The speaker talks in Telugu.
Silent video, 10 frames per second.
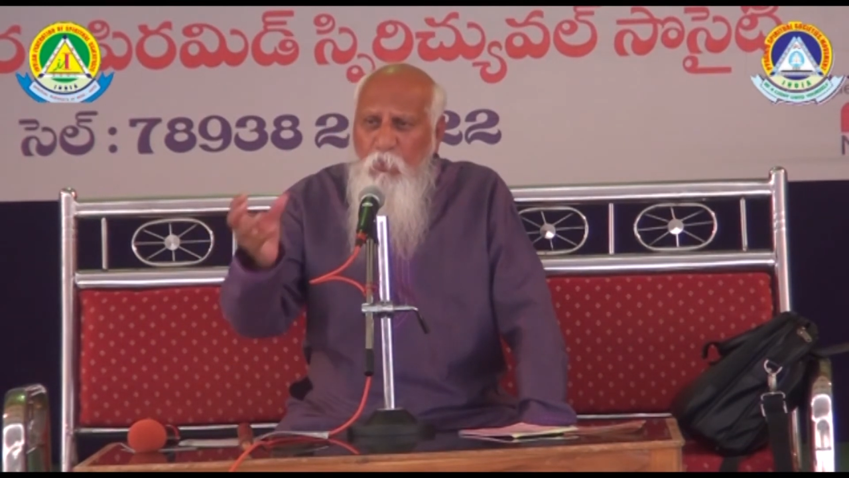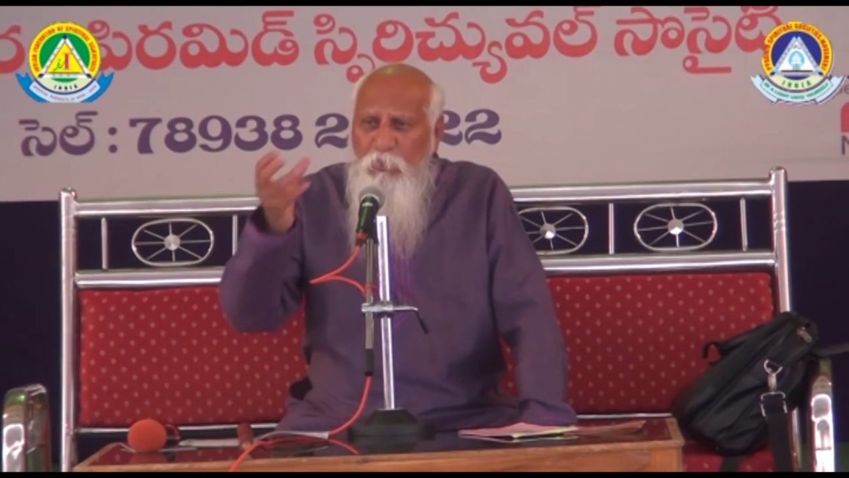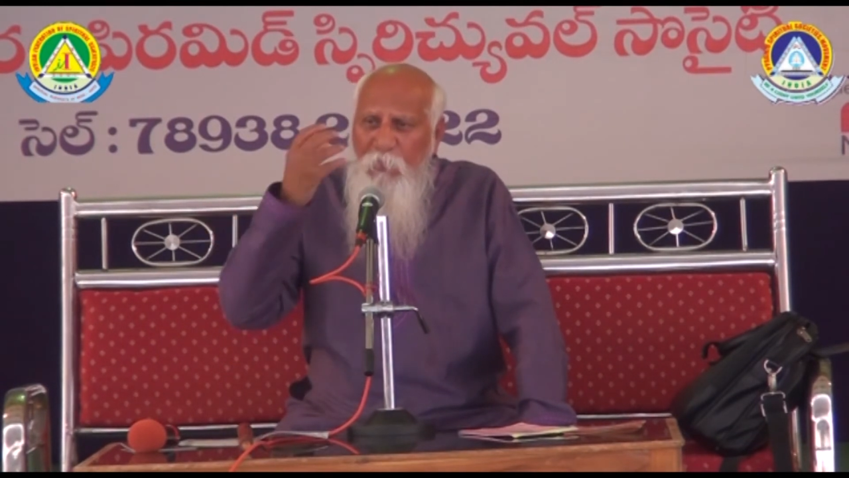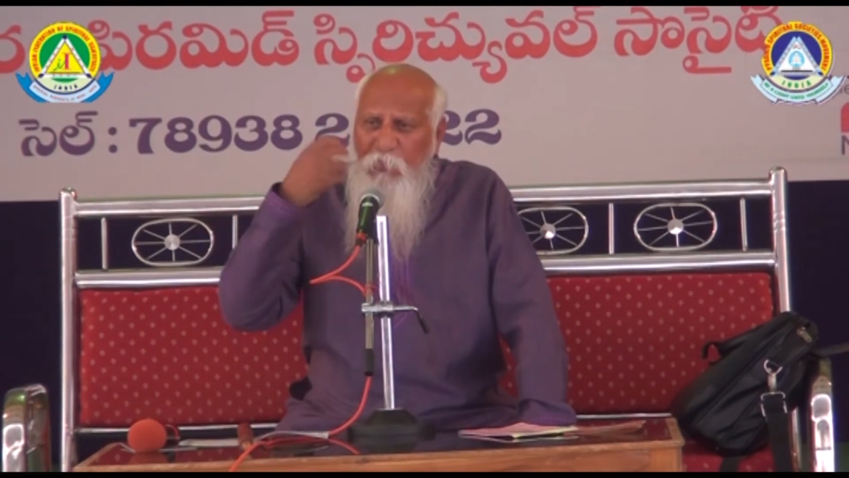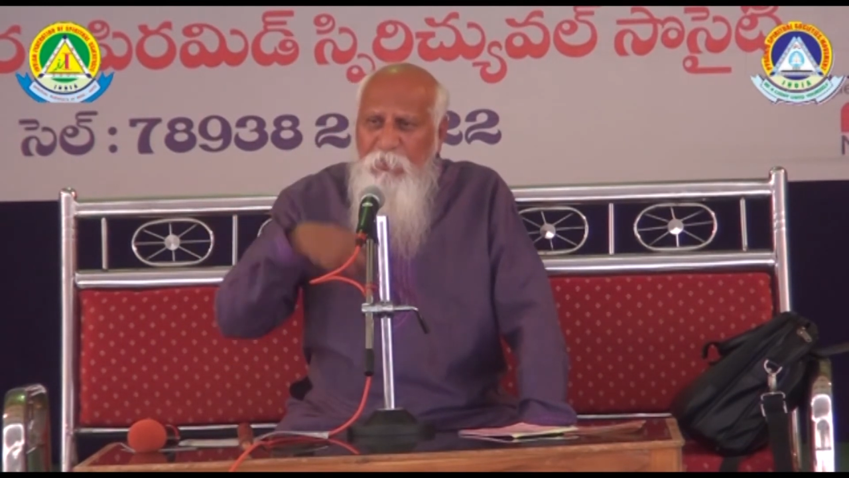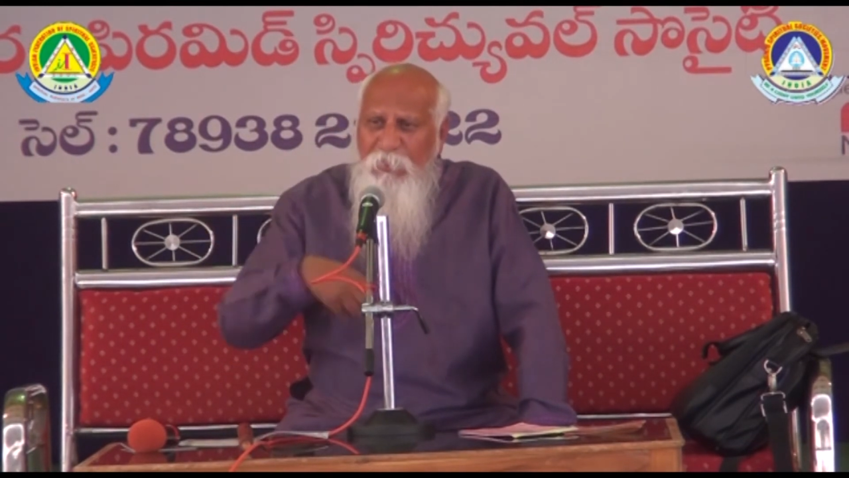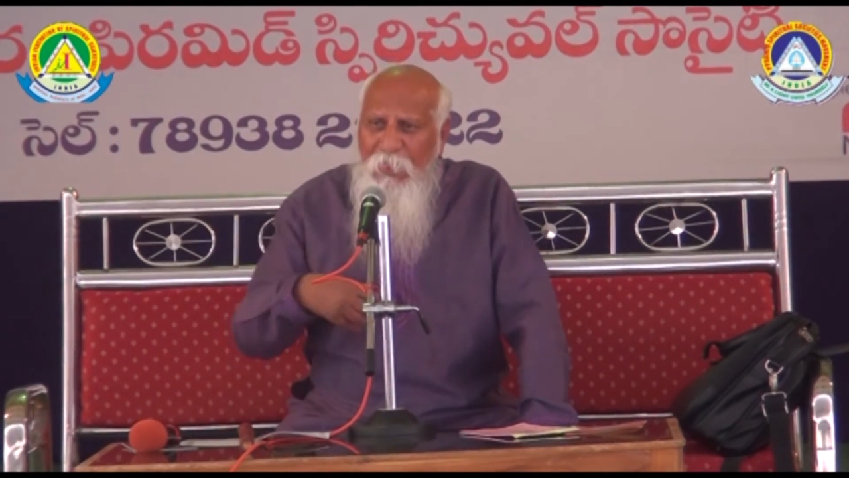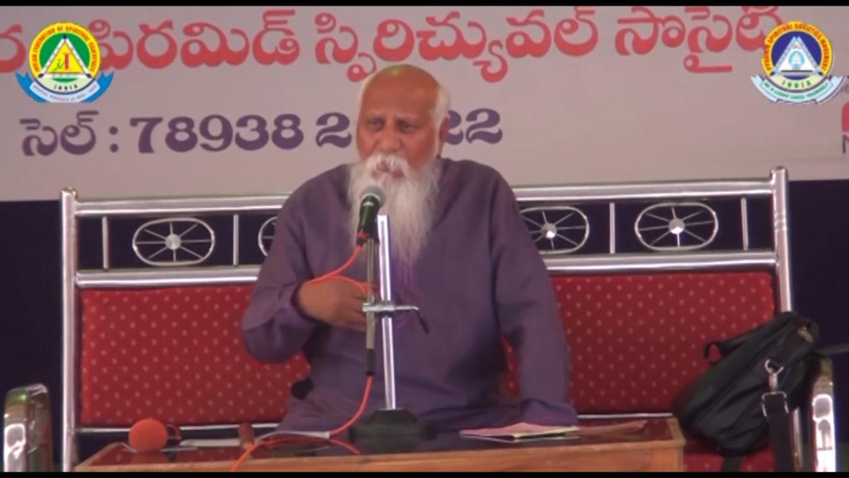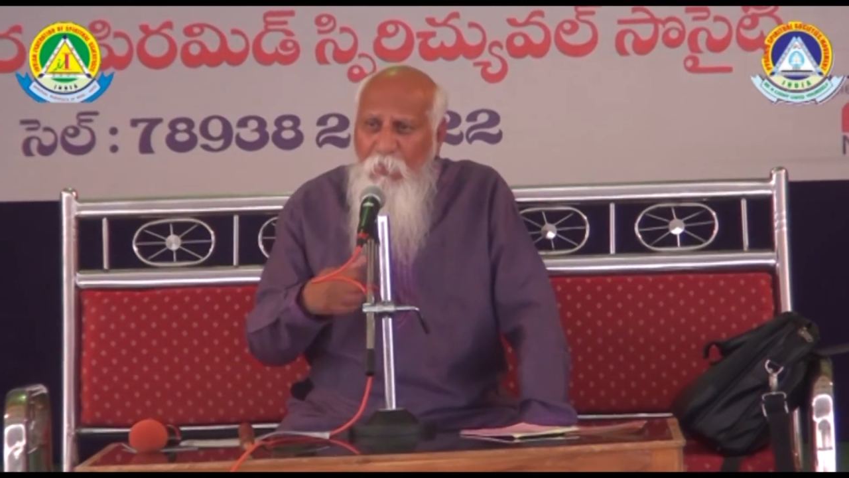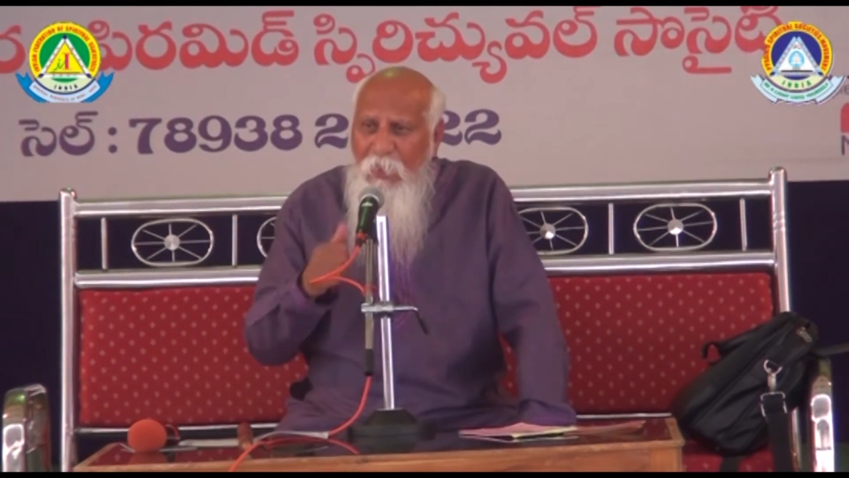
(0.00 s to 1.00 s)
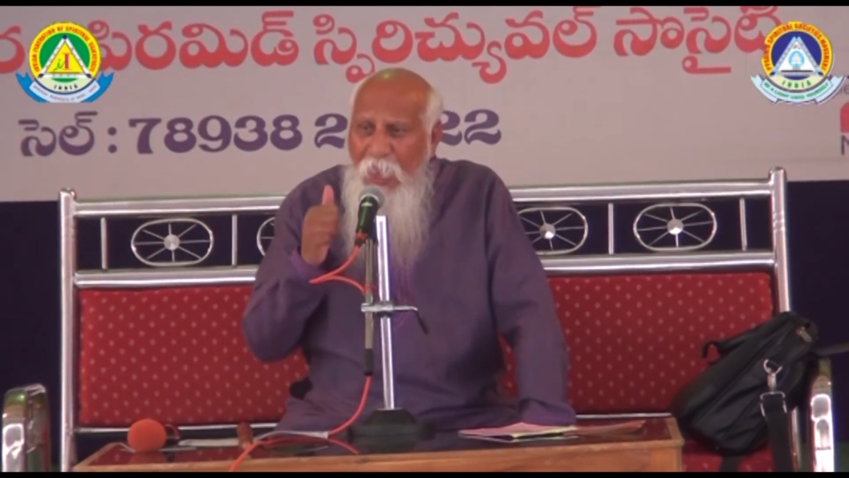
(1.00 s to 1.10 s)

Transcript: నోట్లో పెట్టుకుని తిన్నాము